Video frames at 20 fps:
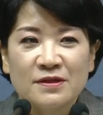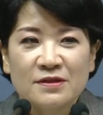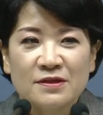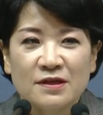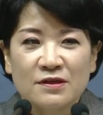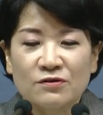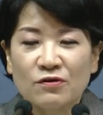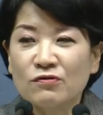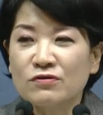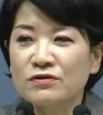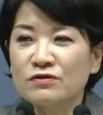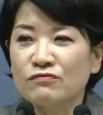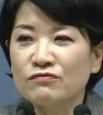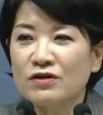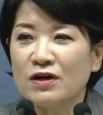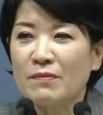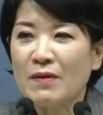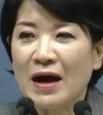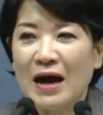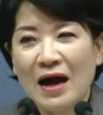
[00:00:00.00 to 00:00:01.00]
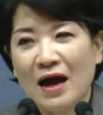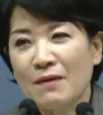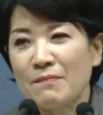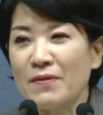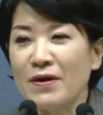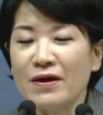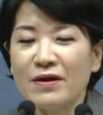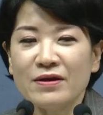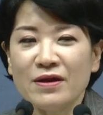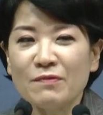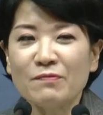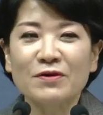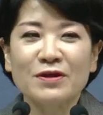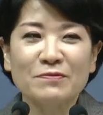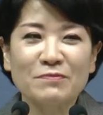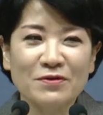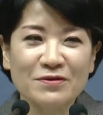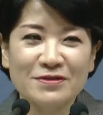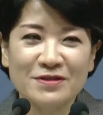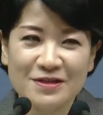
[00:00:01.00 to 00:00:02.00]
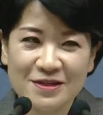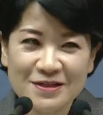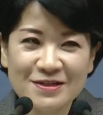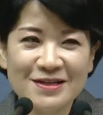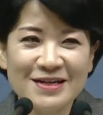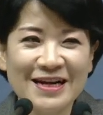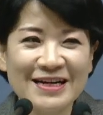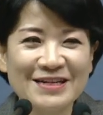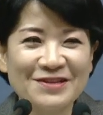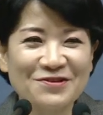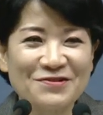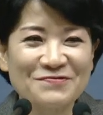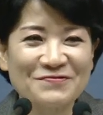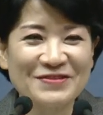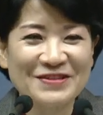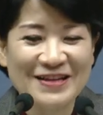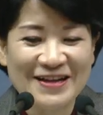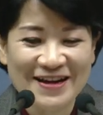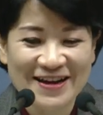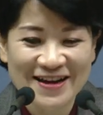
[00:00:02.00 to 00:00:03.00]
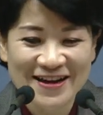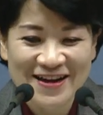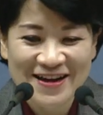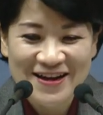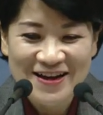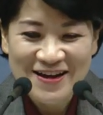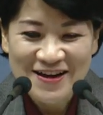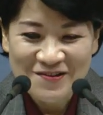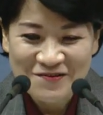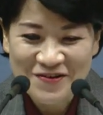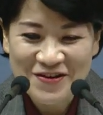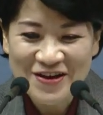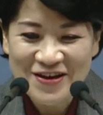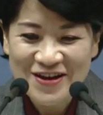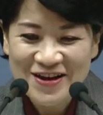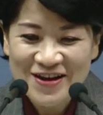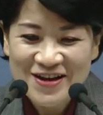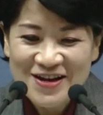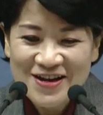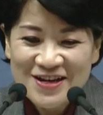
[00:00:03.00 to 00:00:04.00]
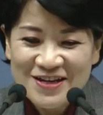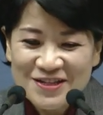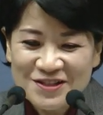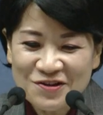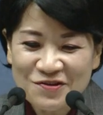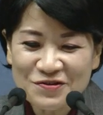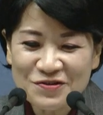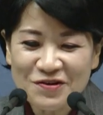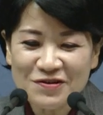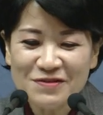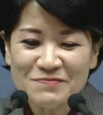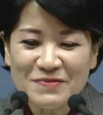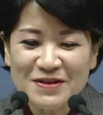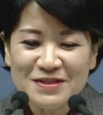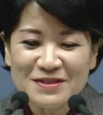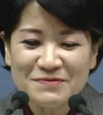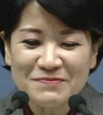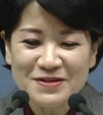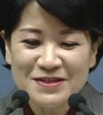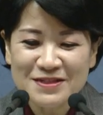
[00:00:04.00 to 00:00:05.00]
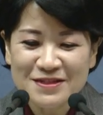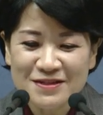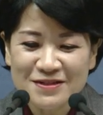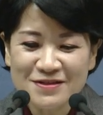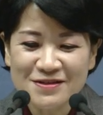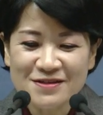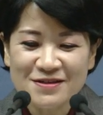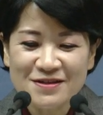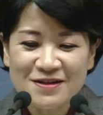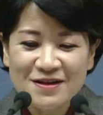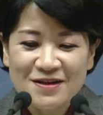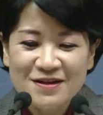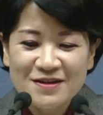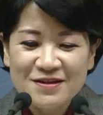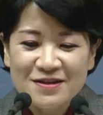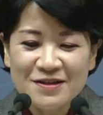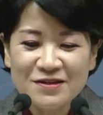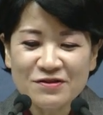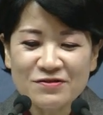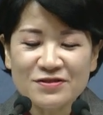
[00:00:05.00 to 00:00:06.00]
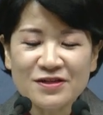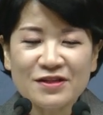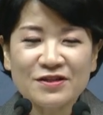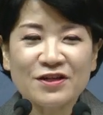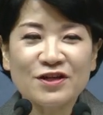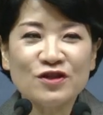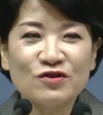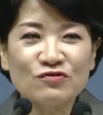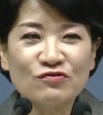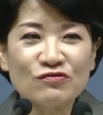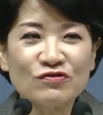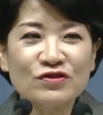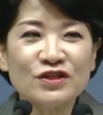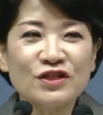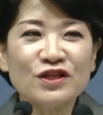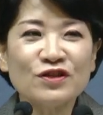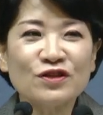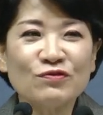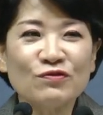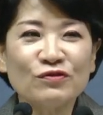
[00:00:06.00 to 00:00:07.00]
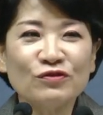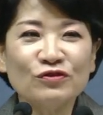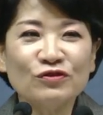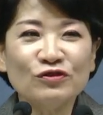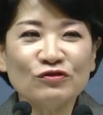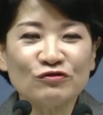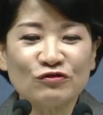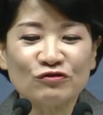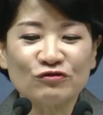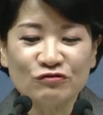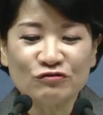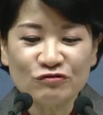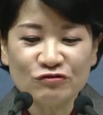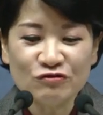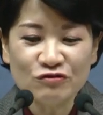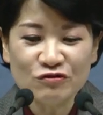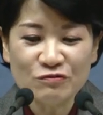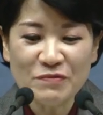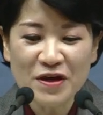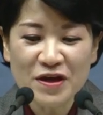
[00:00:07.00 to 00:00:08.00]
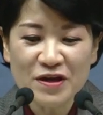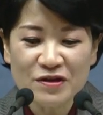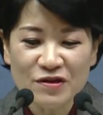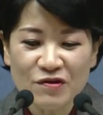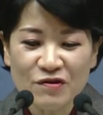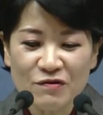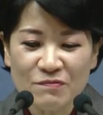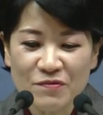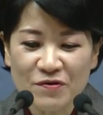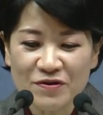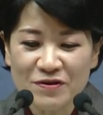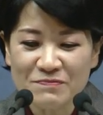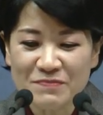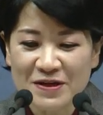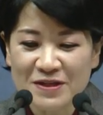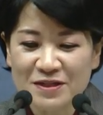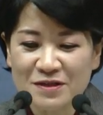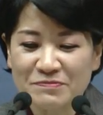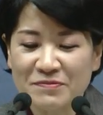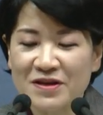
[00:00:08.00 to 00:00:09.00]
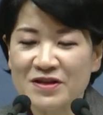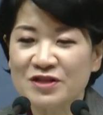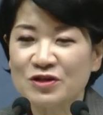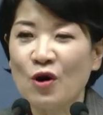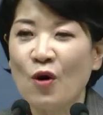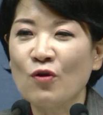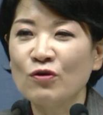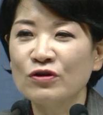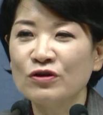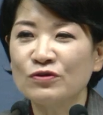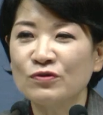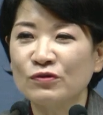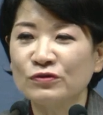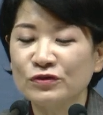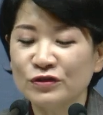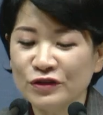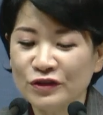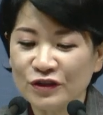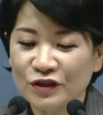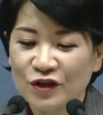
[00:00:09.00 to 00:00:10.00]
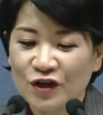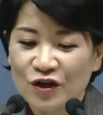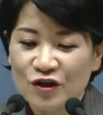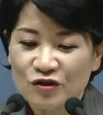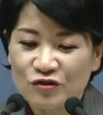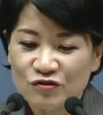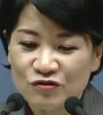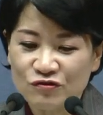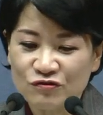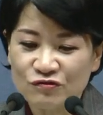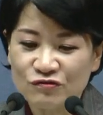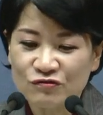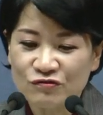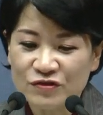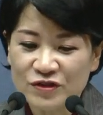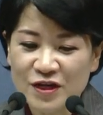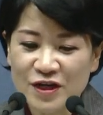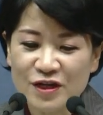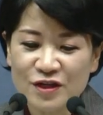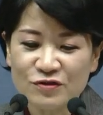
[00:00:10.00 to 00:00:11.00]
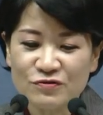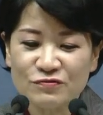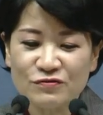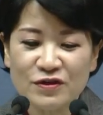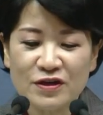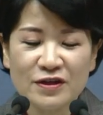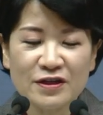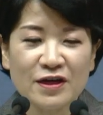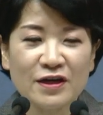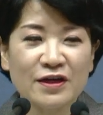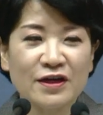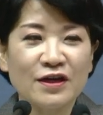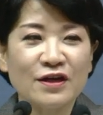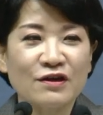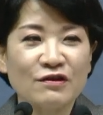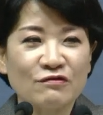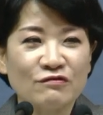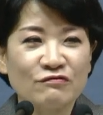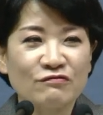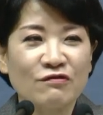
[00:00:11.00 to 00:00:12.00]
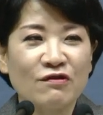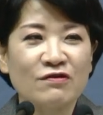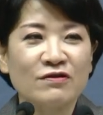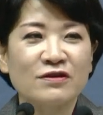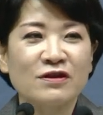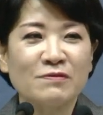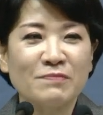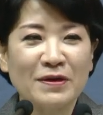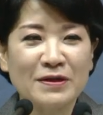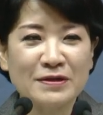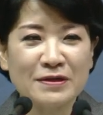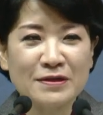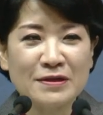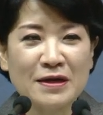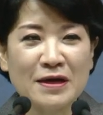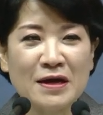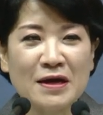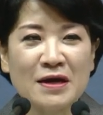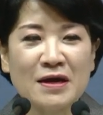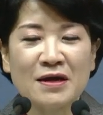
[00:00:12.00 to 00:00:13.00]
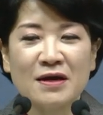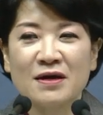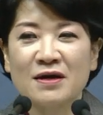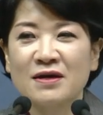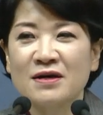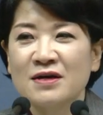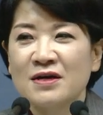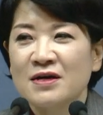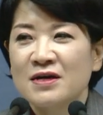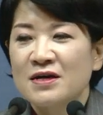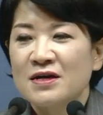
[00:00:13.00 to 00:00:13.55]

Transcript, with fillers: 자, 여기서 우리가 막 아멘 해버리면 이제 큰일 나는 겁니다. 왜? 성경은 말씀하시기를 이런 자들이 육신으로는 죽음의 형벌을 받지만 영으로는 주 예수의 날에 구원을 받는다.